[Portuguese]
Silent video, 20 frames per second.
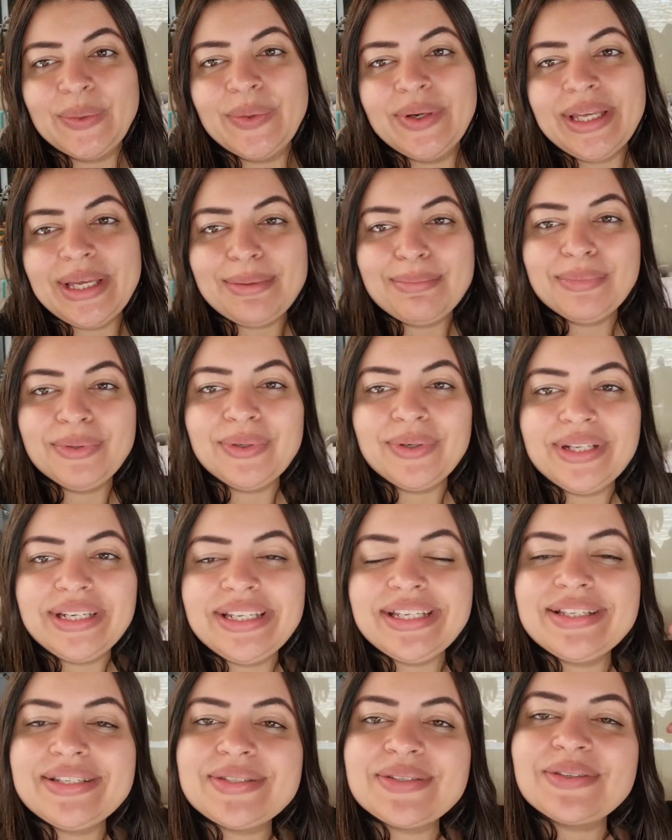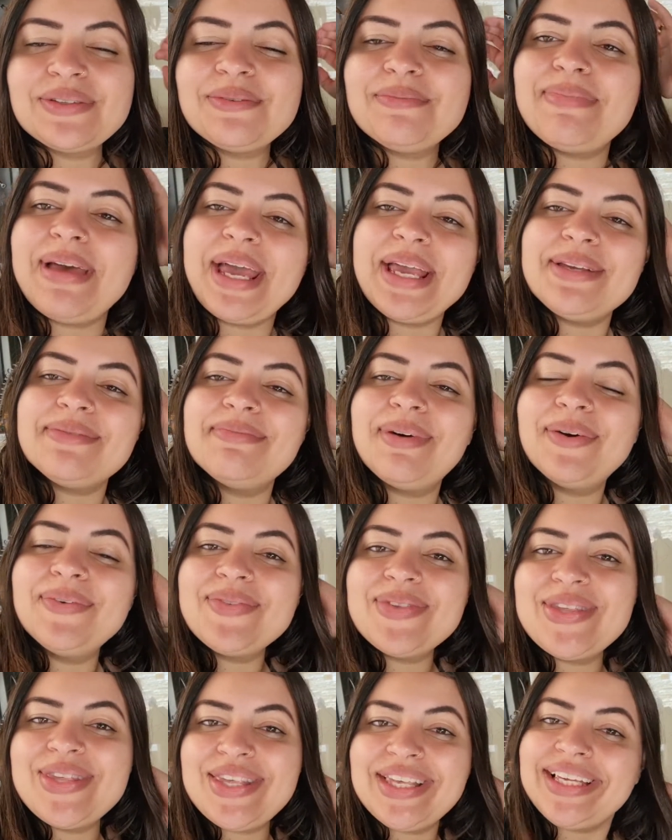Oi, amores, tudo bem?
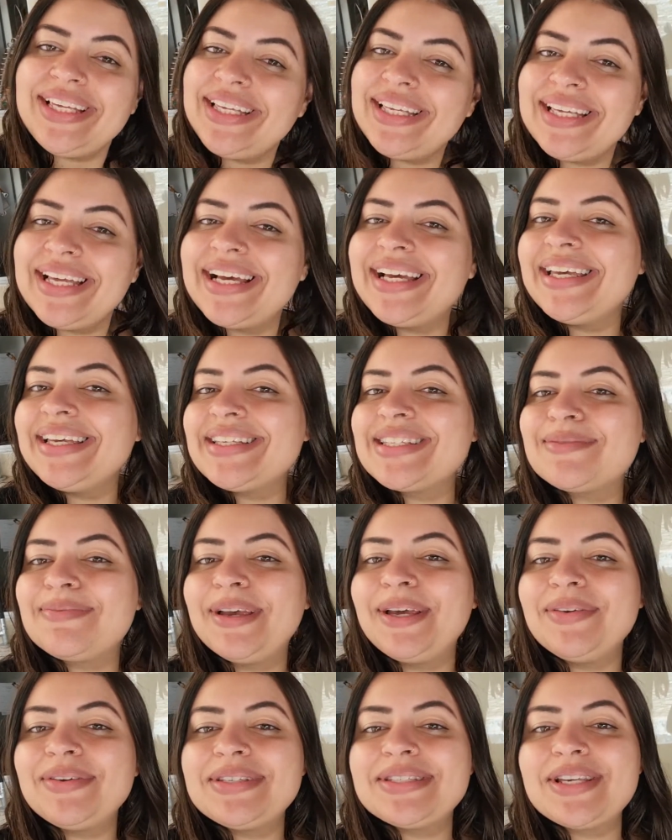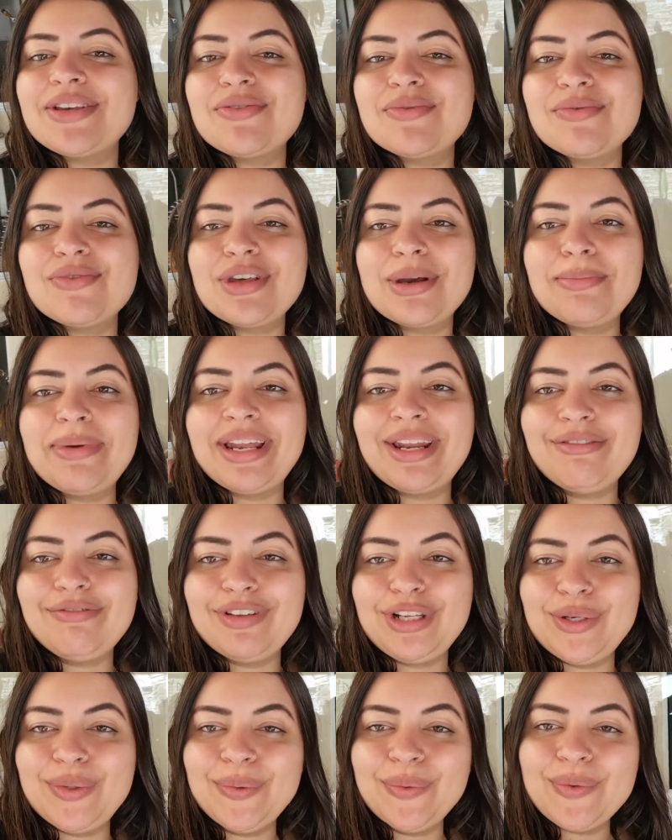Bom dia! Espero que seja um dia
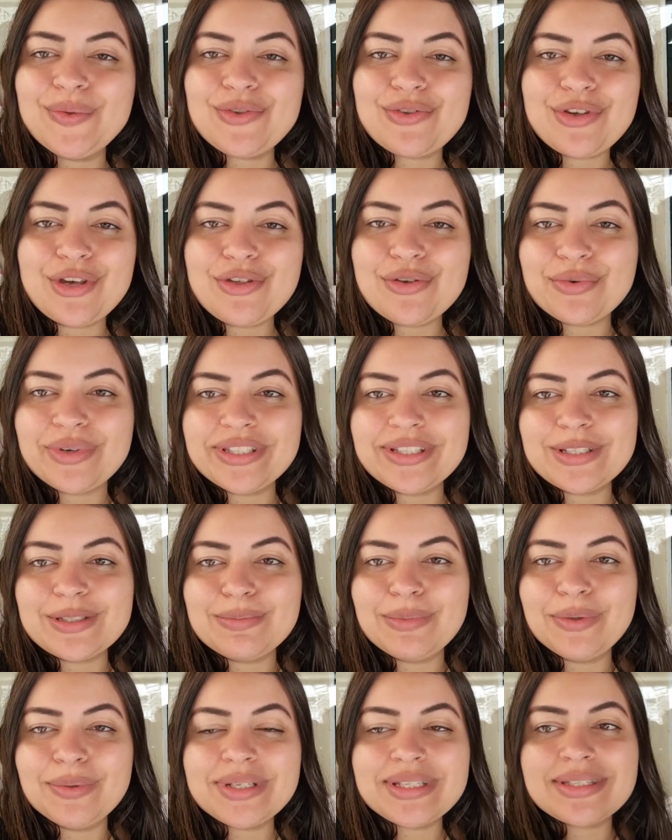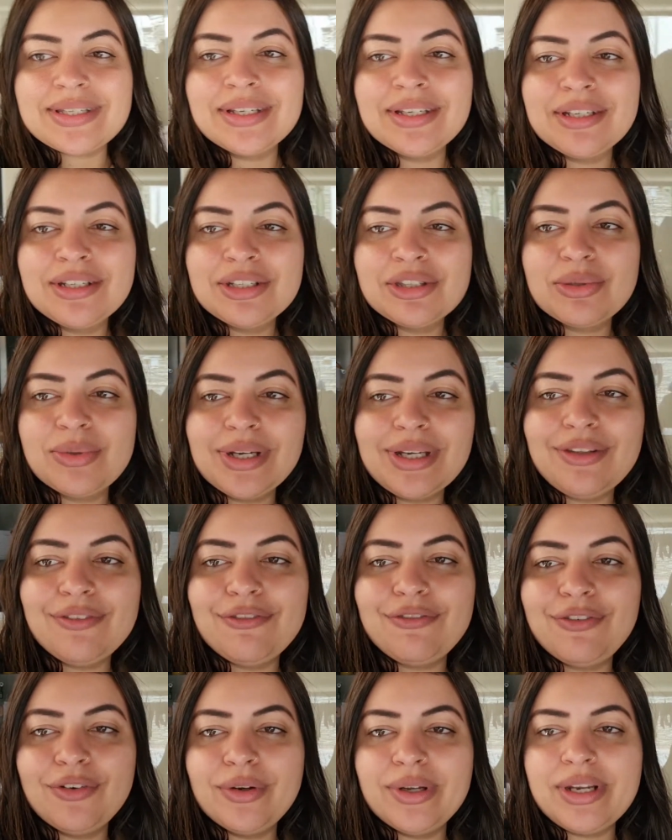maravilhoso, cheio de coisas boas. Tô aqui
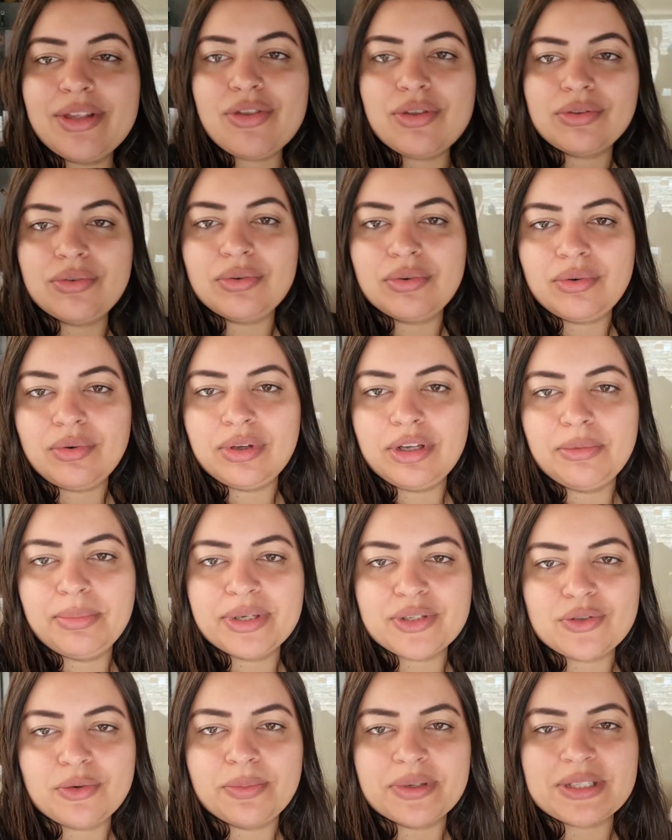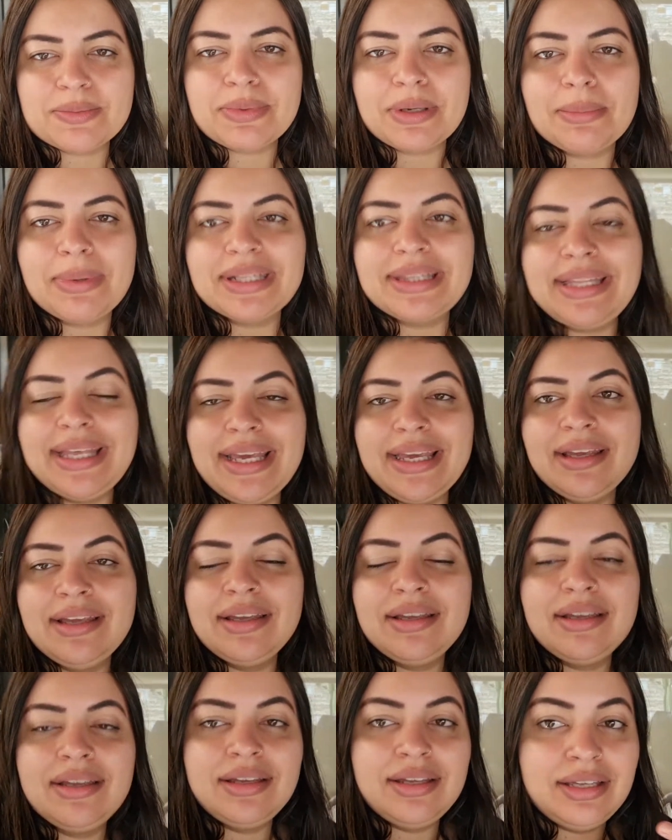fora, já tô colocando umas roupas pra bater.
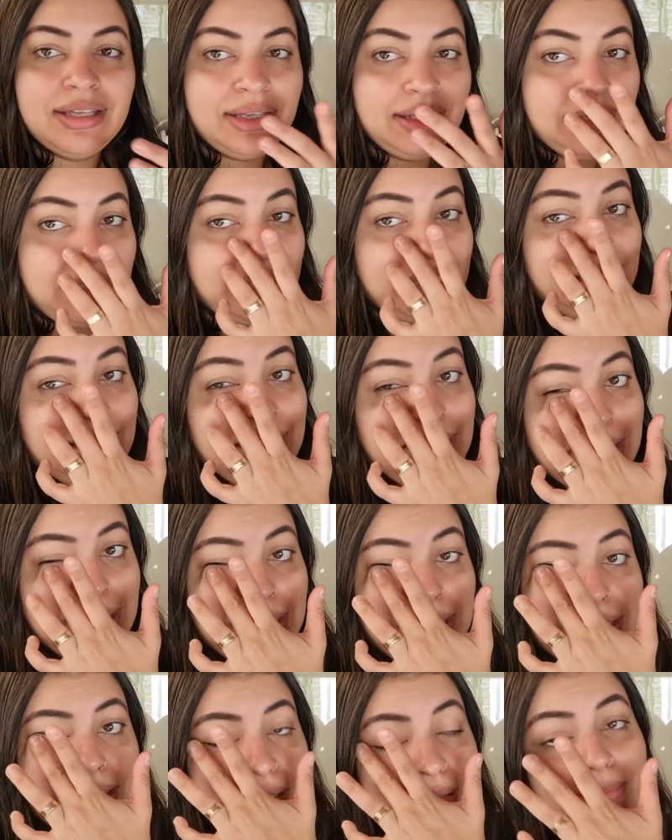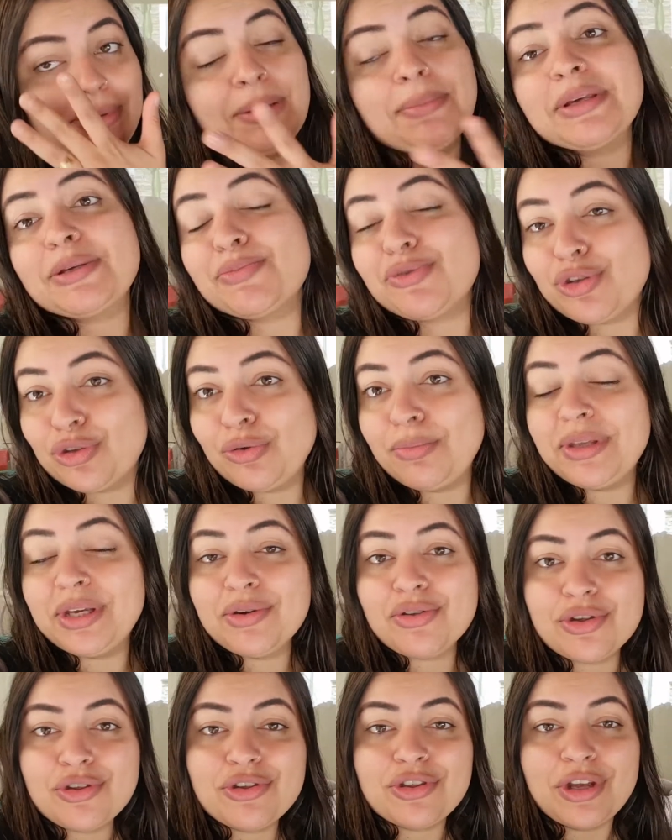É... Porque mesmo dia domingo
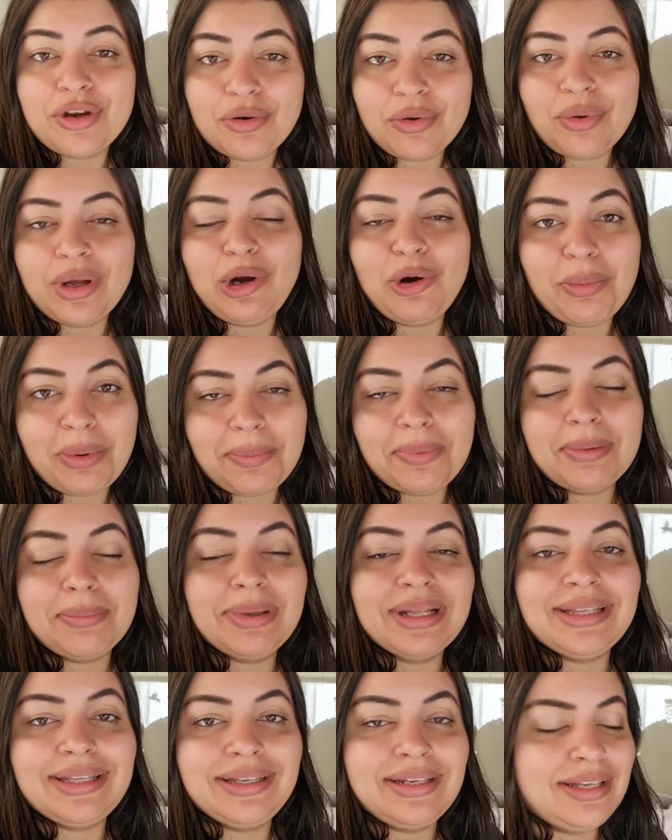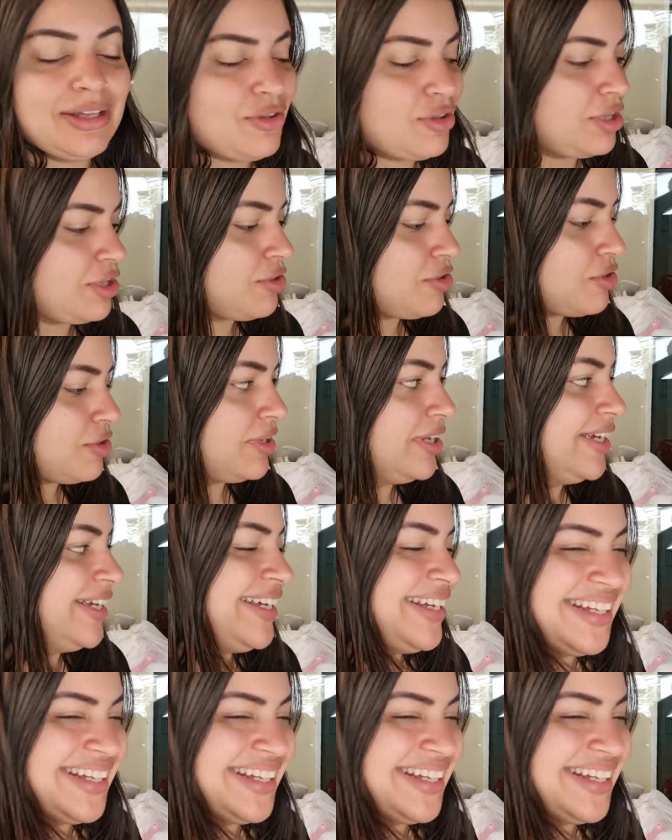a gente tem que colocar roupa pra bater, né, gente?